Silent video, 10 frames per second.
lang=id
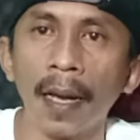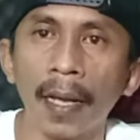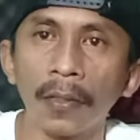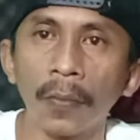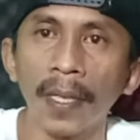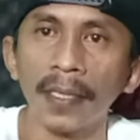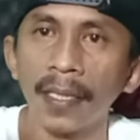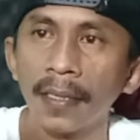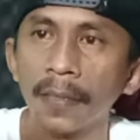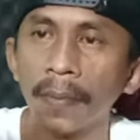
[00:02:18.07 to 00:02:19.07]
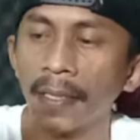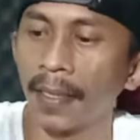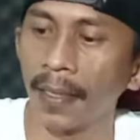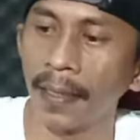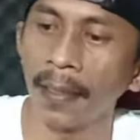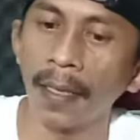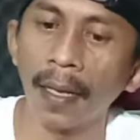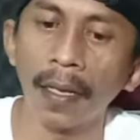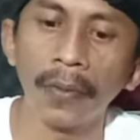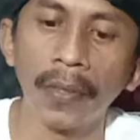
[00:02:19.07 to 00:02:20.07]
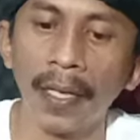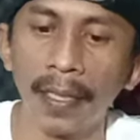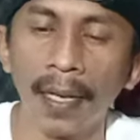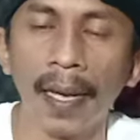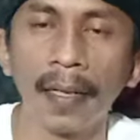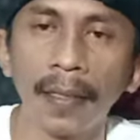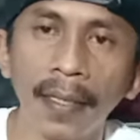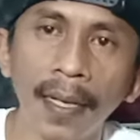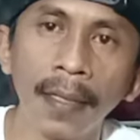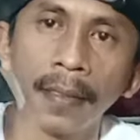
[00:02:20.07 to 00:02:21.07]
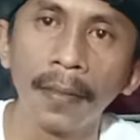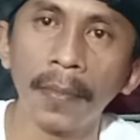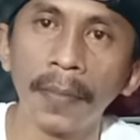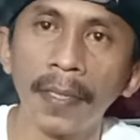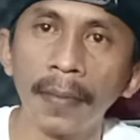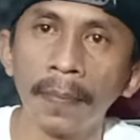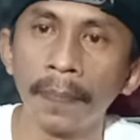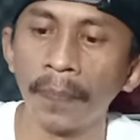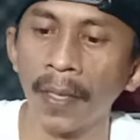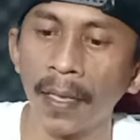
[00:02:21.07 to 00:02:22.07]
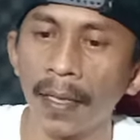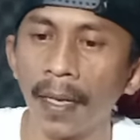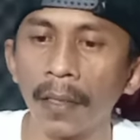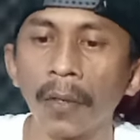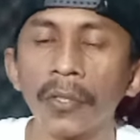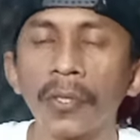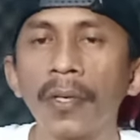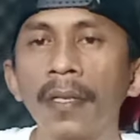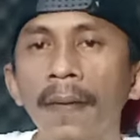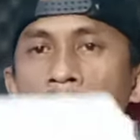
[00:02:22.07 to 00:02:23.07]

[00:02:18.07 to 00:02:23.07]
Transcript: kantong plastik seperti ini, lalu ada handle-nya, teman-teman. Dan kosong,